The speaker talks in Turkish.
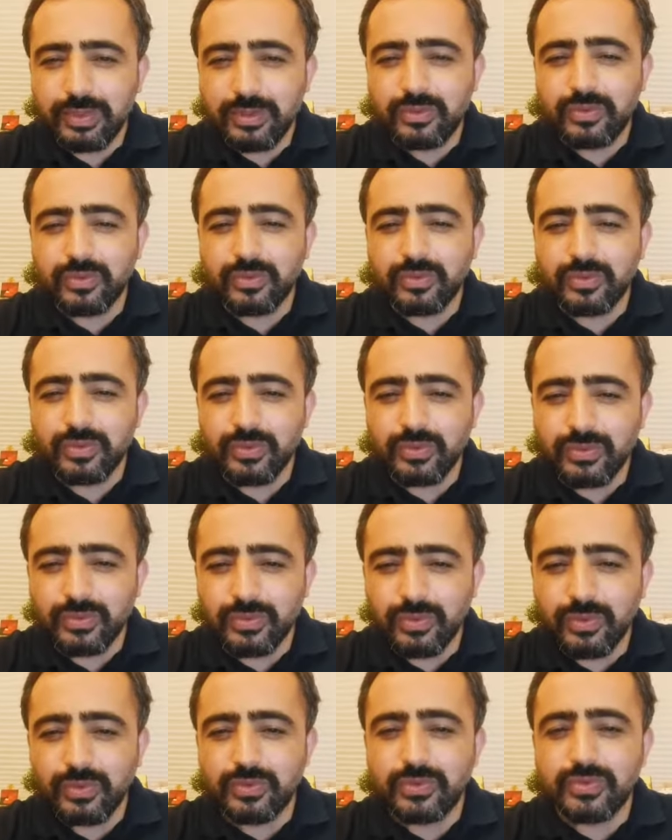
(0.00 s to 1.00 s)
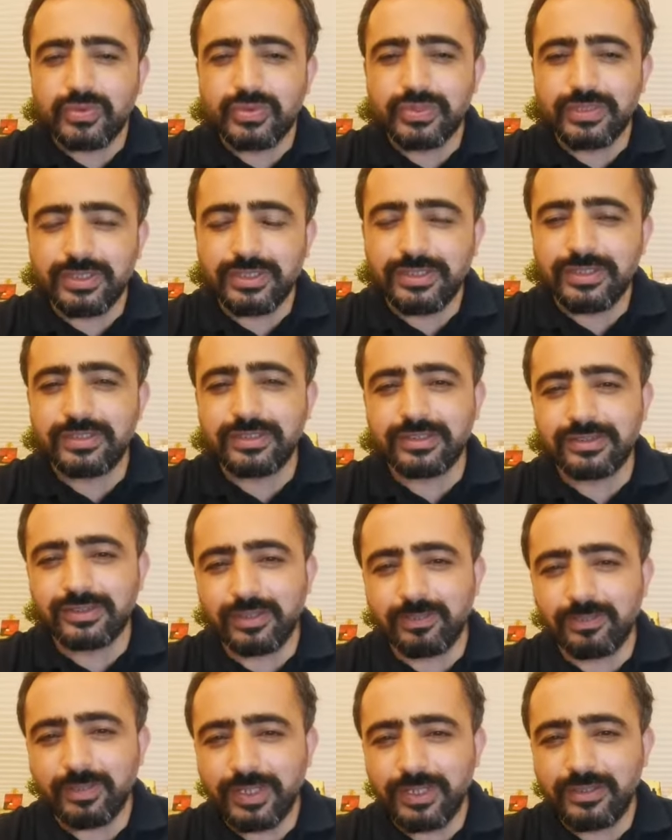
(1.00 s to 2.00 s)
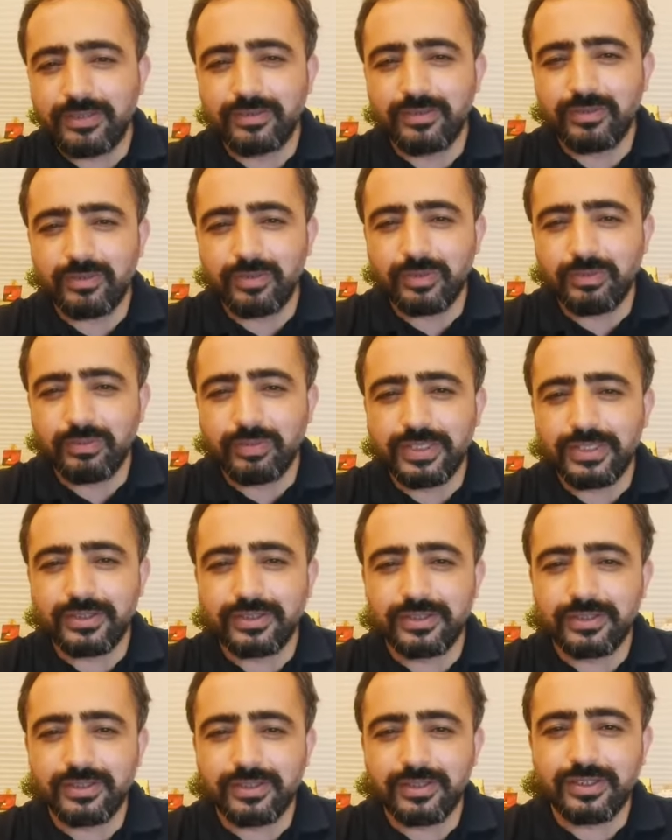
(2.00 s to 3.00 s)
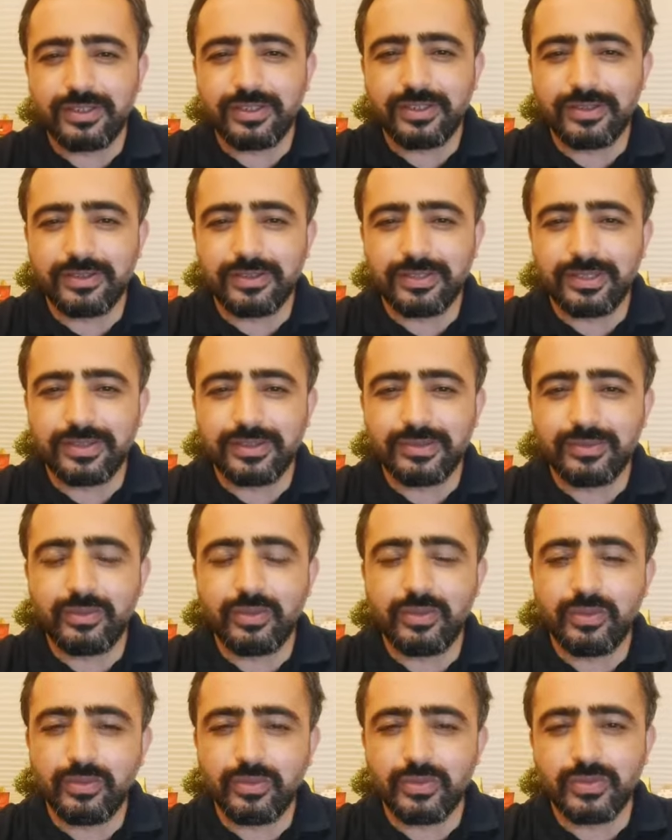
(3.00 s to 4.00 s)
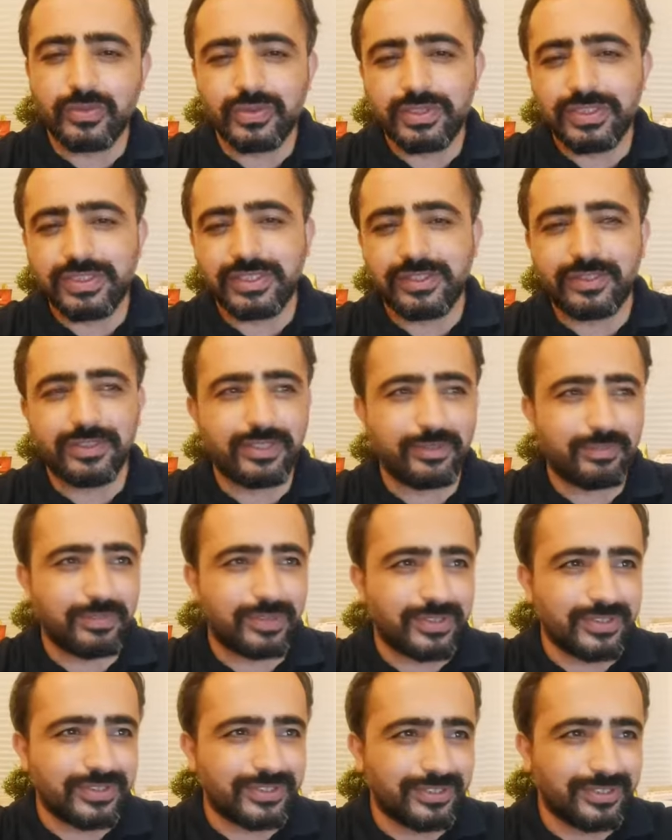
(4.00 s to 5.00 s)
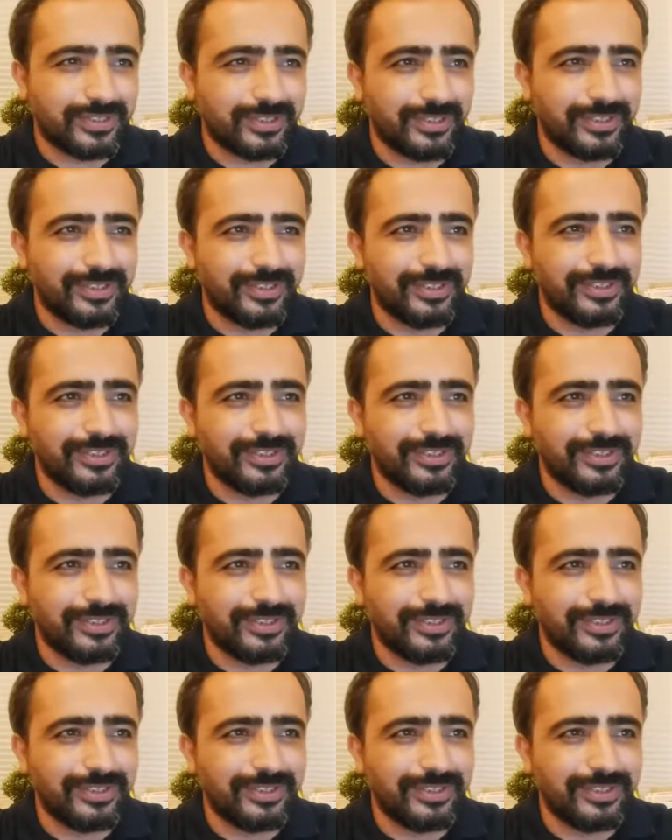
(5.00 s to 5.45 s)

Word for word: 1937 yılında Berlin olimpiyatlarına katılan 19 siyahiden birisi.